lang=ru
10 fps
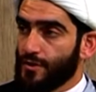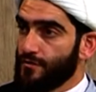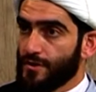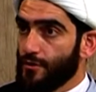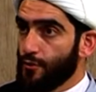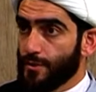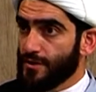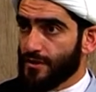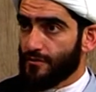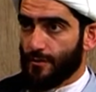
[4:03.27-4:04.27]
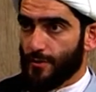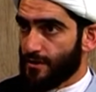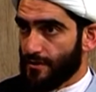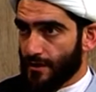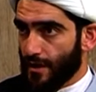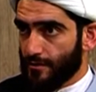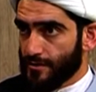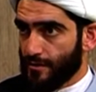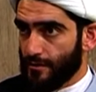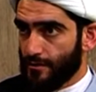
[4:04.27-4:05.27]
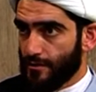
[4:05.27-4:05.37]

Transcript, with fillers: и вы не любите это, вам это не нравится?